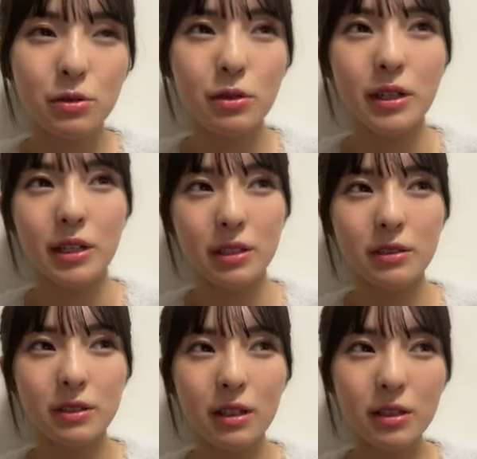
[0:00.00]
ジトレーニング
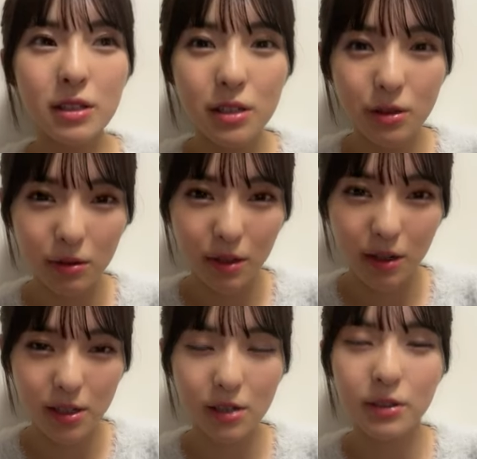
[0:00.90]
立ち位置と照
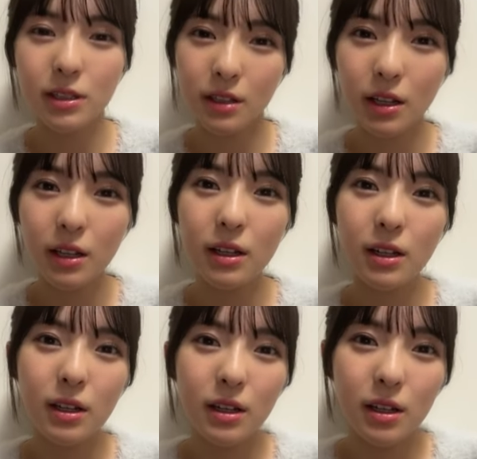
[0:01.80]
らし合わせて
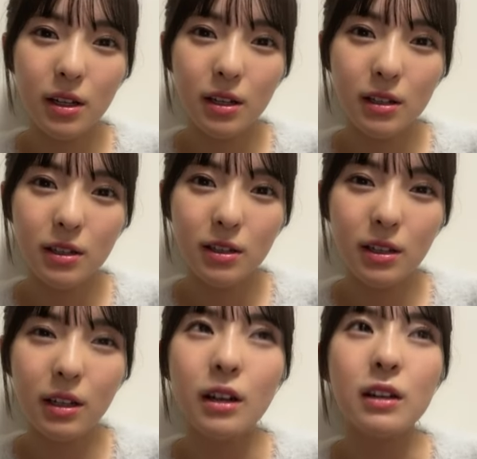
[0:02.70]

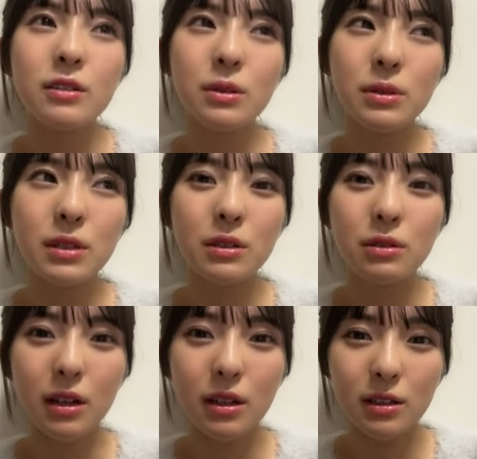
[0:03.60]
なんか動線
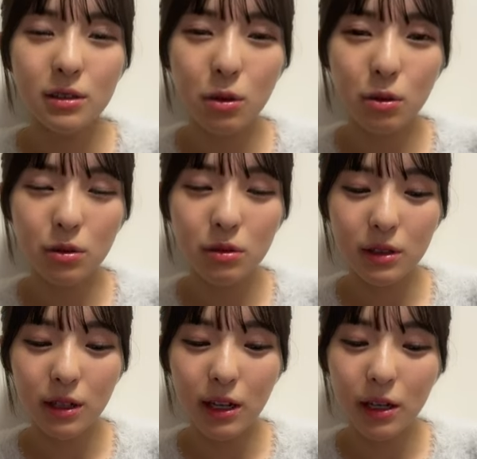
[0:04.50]
とかここ通っ
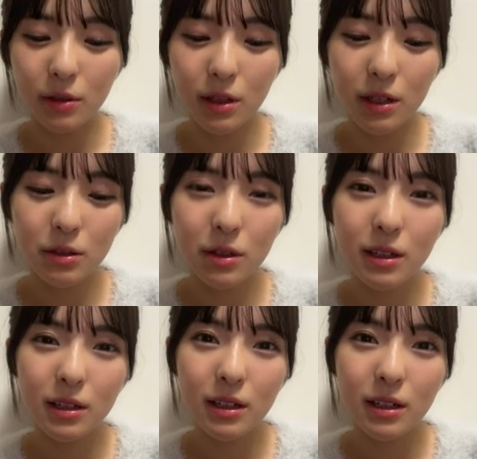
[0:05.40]
たらいいのかとか